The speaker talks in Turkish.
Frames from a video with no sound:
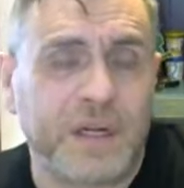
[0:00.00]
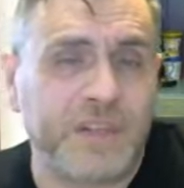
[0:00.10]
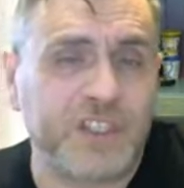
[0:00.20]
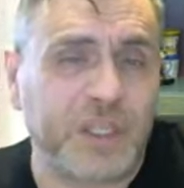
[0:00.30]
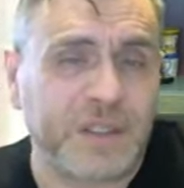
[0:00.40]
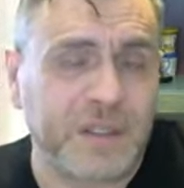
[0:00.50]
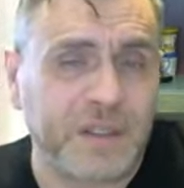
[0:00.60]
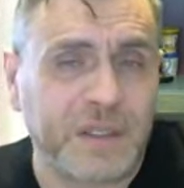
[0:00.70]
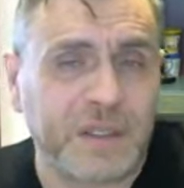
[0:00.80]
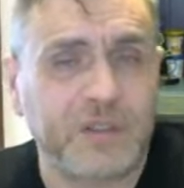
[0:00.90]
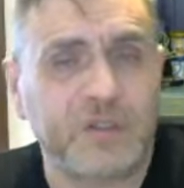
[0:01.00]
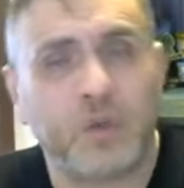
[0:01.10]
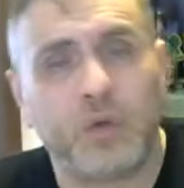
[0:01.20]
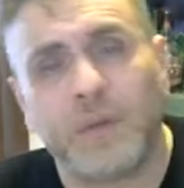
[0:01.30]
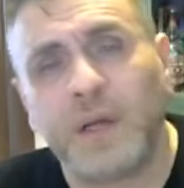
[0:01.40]
hava şartlarındaki
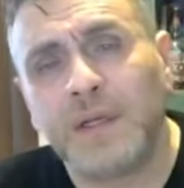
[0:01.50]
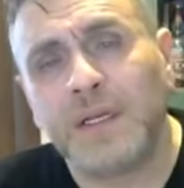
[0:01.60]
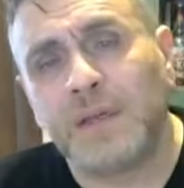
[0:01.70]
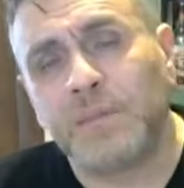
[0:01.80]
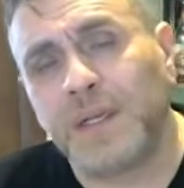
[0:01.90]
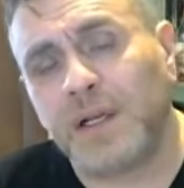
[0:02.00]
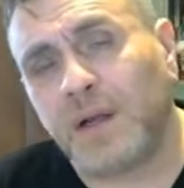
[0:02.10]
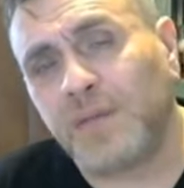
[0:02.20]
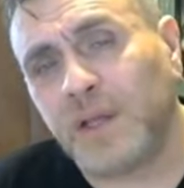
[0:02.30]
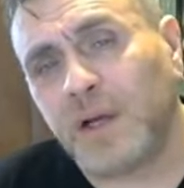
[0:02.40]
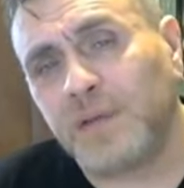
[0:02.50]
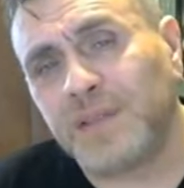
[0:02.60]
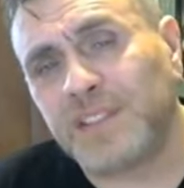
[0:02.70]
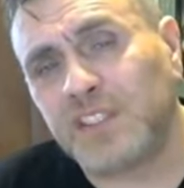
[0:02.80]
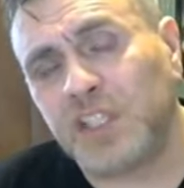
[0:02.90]
soğuma bir anda
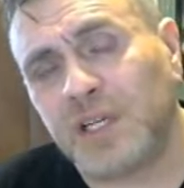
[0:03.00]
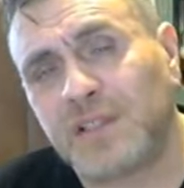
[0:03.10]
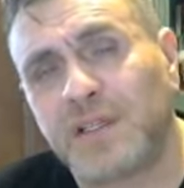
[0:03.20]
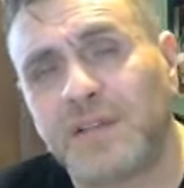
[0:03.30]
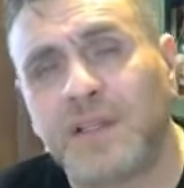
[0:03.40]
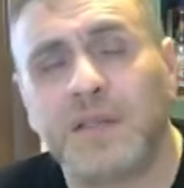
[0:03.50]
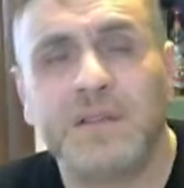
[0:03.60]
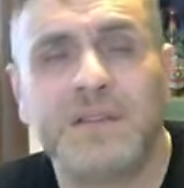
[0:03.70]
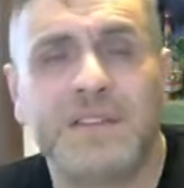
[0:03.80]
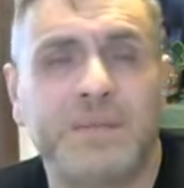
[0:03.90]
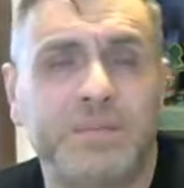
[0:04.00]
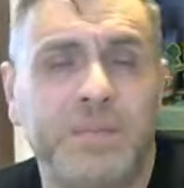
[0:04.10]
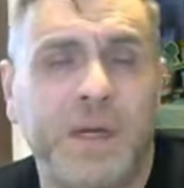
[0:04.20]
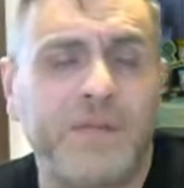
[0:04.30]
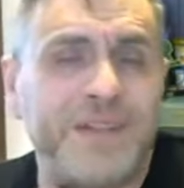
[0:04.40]
hava şartlarında
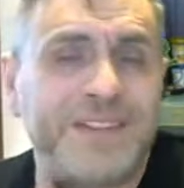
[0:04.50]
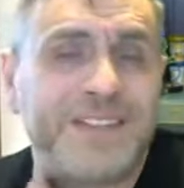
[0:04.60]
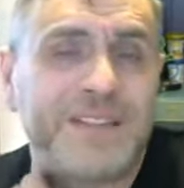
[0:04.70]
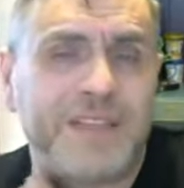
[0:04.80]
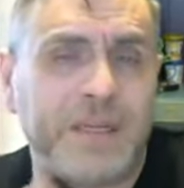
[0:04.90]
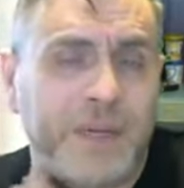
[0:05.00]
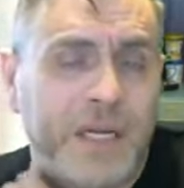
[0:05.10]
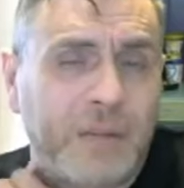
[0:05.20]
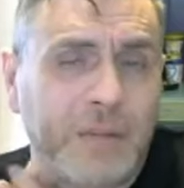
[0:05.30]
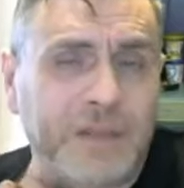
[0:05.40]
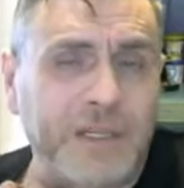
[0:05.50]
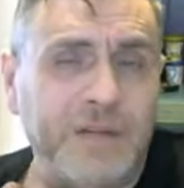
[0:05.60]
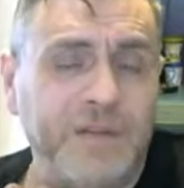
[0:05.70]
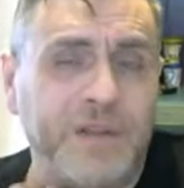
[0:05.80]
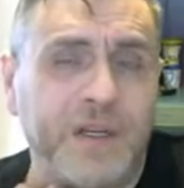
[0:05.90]
ısınma ve sisle beraber
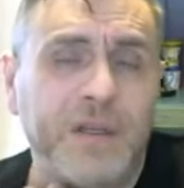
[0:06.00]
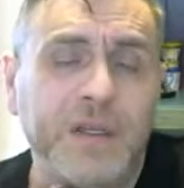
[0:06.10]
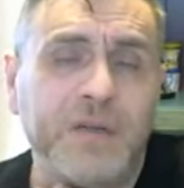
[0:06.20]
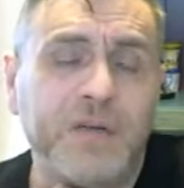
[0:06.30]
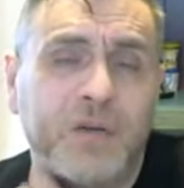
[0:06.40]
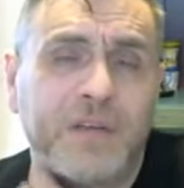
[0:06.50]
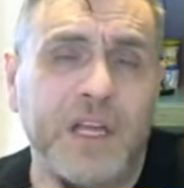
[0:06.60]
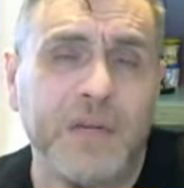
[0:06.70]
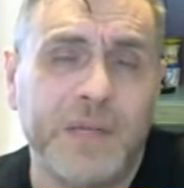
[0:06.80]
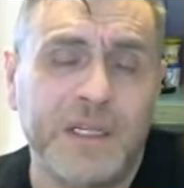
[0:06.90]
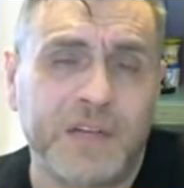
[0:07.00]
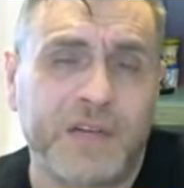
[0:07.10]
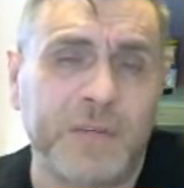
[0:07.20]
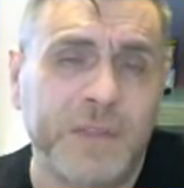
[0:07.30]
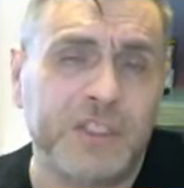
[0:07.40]
kendisini göstermeye
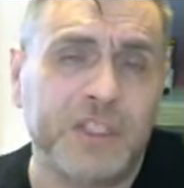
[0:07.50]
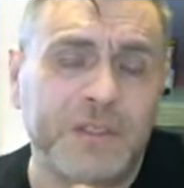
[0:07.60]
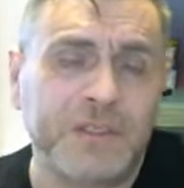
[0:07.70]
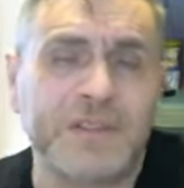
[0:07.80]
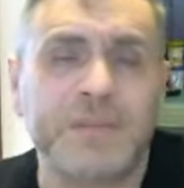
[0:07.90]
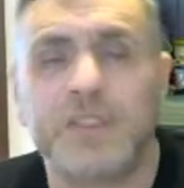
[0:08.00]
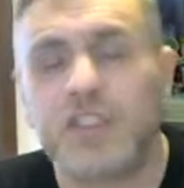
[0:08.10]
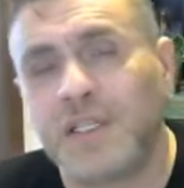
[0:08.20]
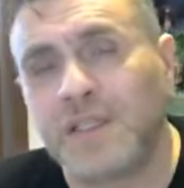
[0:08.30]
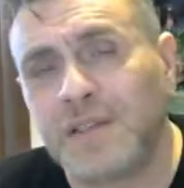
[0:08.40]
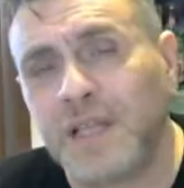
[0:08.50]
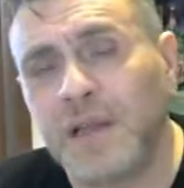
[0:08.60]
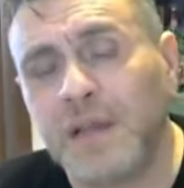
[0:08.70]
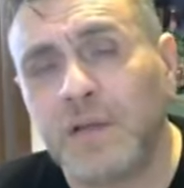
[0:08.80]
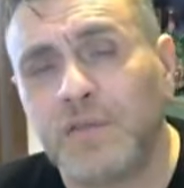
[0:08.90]
devam edecek hızlı bir şekilde.
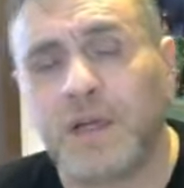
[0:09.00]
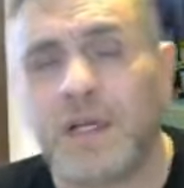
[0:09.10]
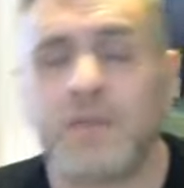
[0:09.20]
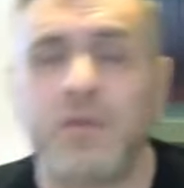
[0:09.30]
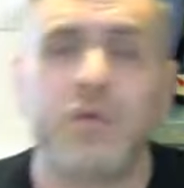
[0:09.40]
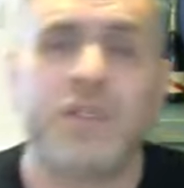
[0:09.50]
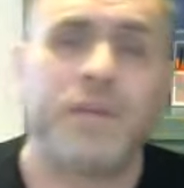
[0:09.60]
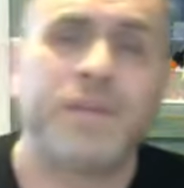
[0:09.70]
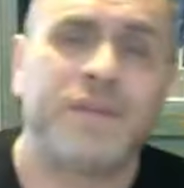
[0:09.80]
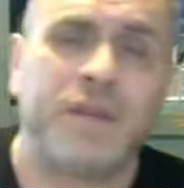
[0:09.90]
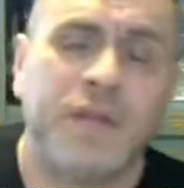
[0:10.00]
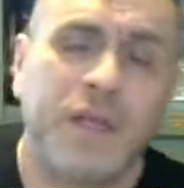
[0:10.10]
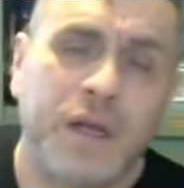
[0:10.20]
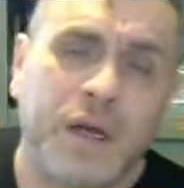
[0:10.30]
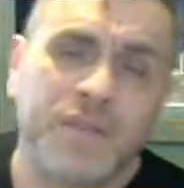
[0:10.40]
Fakat ülkemizin
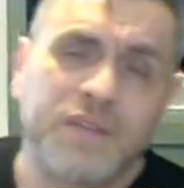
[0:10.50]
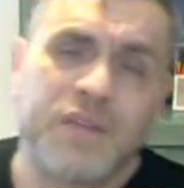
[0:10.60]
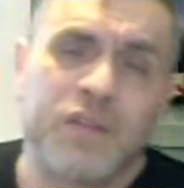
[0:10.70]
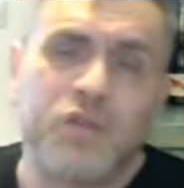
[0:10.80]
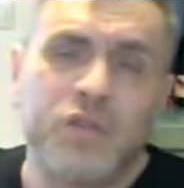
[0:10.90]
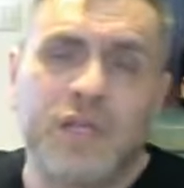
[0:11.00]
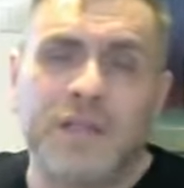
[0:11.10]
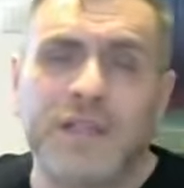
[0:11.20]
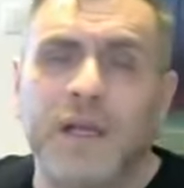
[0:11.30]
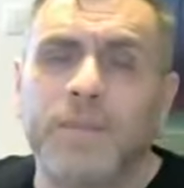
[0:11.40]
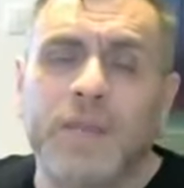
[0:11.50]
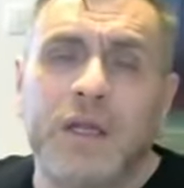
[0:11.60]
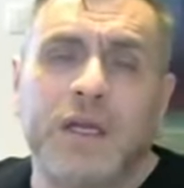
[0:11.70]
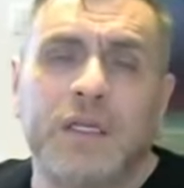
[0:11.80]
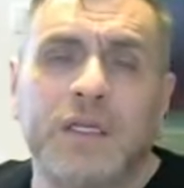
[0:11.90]
aslında dünyada
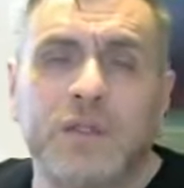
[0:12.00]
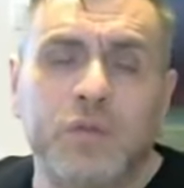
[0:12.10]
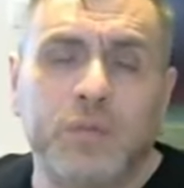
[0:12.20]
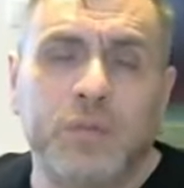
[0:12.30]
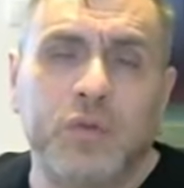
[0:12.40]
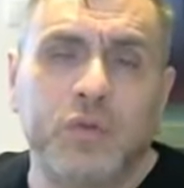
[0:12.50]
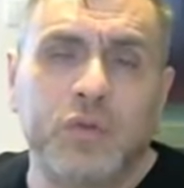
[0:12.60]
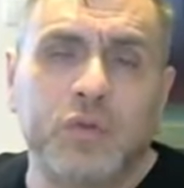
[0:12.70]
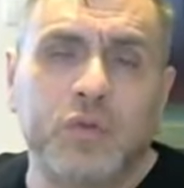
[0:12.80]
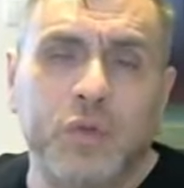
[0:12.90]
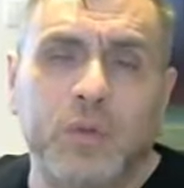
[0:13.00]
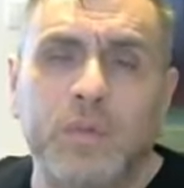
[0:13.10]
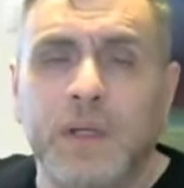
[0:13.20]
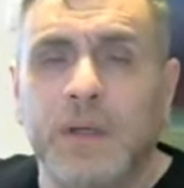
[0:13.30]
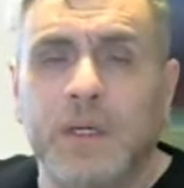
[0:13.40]
e, bulunduğu durum
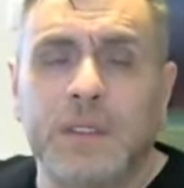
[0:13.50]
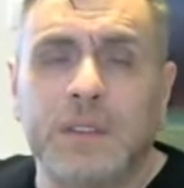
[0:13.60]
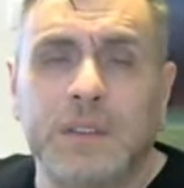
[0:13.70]
e,